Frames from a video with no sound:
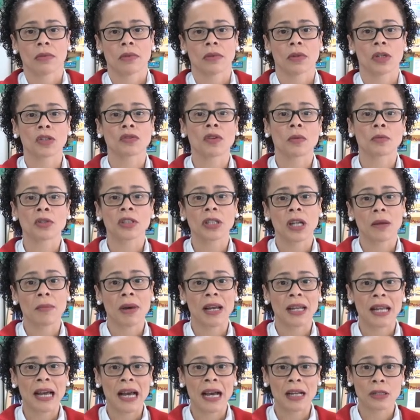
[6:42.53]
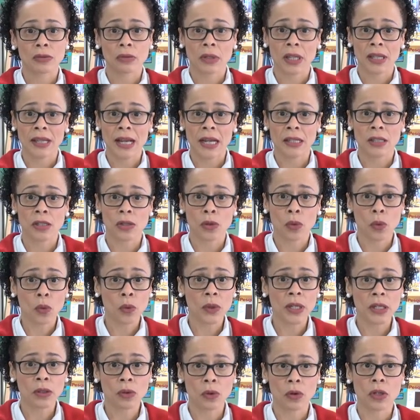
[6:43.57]
Nós vamos trabalhar as unidades
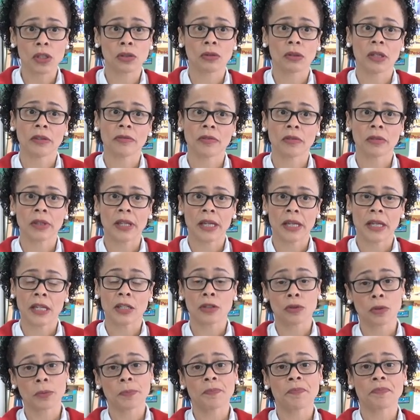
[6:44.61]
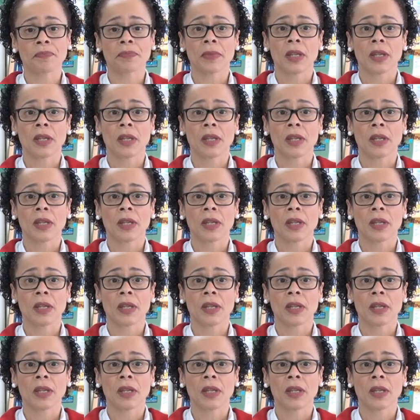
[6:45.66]
1 e 2 do livro texto